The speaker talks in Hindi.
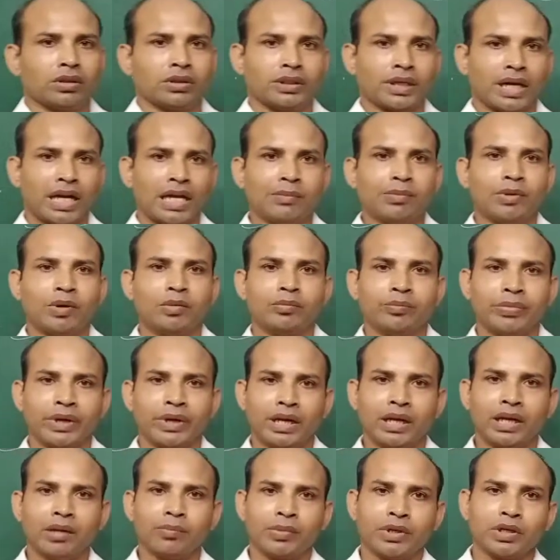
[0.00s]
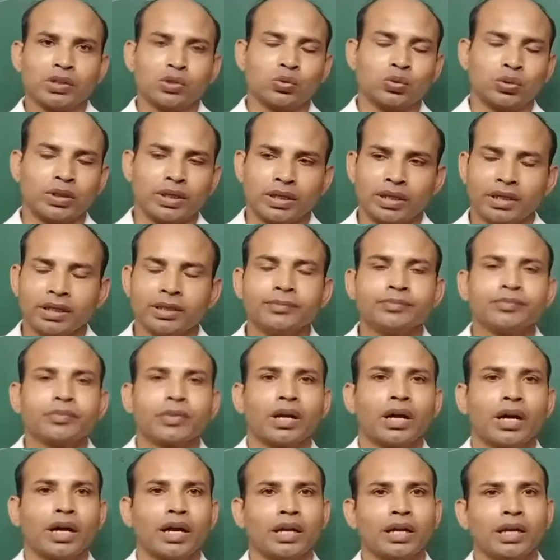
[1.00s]
टाइप हम पहले पढ़ चुके हैं
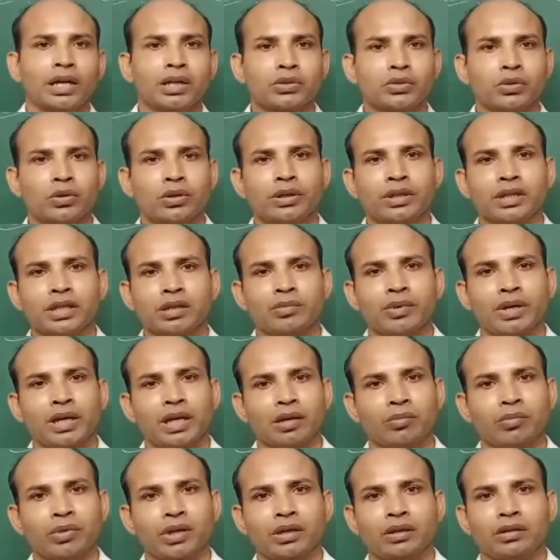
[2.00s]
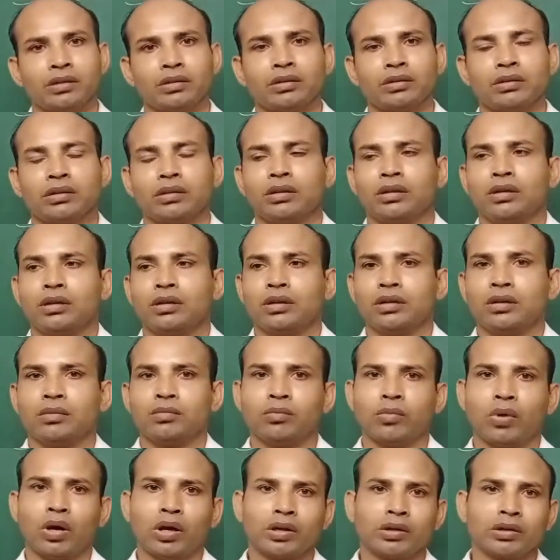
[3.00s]
आयनिक सॉलिड के बारे में
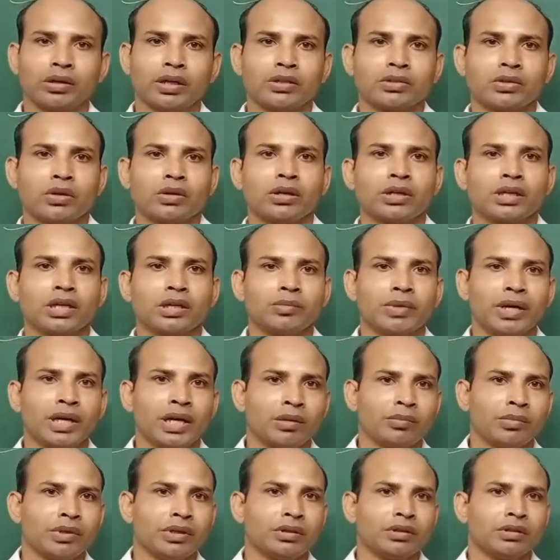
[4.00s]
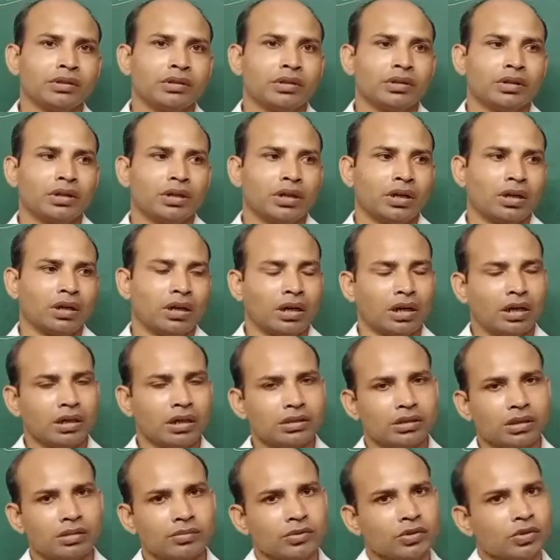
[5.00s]
मॉलिकुलर सॉलिड के बारे में
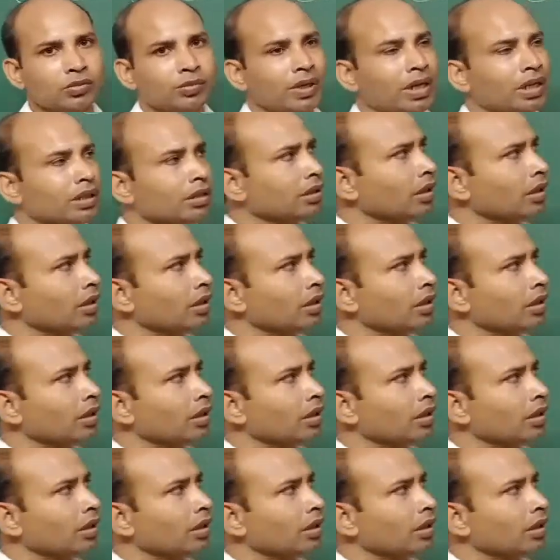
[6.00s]
आज हम जो बात